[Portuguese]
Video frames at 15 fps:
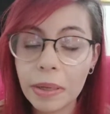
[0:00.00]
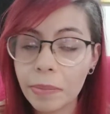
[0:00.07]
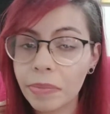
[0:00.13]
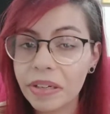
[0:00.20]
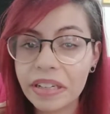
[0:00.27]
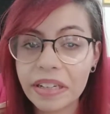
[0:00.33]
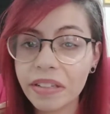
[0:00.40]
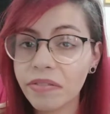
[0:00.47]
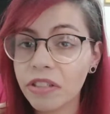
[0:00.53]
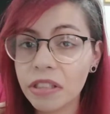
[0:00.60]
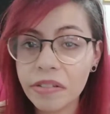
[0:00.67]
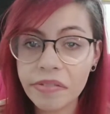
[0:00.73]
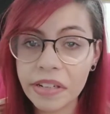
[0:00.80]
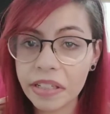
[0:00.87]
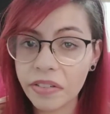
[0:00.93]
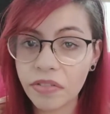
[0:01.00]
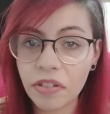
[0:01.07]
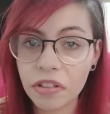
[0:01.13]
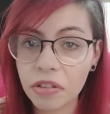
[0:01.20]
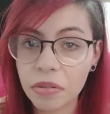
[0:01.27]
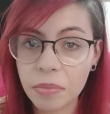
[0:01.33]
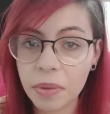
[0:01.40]
Por que, que você vai na
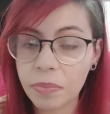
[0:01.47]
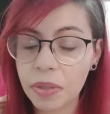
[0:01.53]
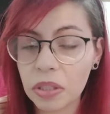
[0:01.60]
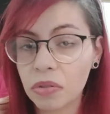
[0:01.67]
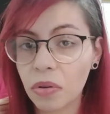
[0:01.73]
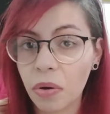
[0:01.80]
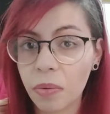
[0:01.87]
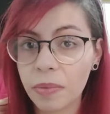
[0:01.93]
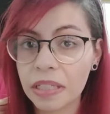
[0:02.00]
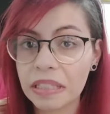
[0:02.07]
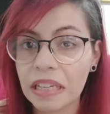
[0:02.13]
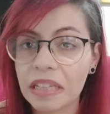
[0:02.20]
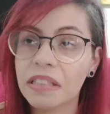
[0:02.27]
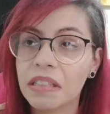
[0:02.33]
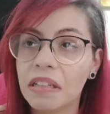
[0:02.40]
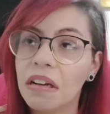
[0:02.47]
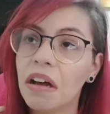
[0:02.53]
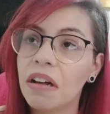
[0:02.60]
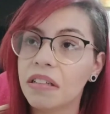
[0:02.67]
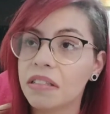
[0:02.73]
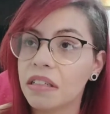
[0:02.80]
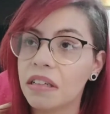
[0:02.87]
foto de uma pessoa comentar assim,
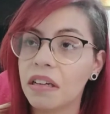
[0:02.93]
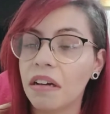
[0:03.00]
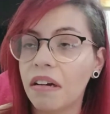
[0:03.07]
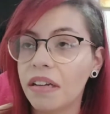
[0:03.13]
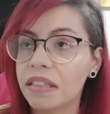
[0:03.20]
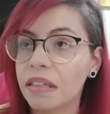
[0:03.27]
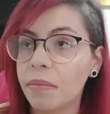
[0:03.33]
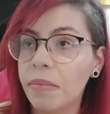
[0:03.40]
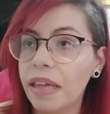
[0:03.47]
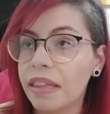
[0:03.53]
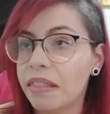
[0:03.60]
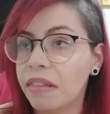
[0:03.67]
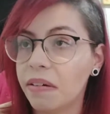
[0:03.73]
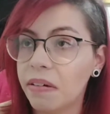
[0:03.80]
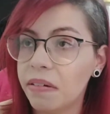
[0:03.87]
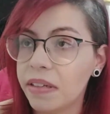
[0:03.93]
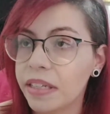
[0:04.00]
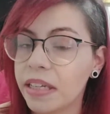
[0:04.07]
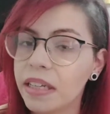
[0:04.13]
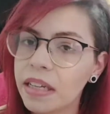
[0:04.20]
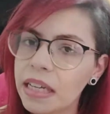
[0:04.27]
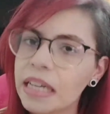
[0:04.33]
nossa, que coisa medonha?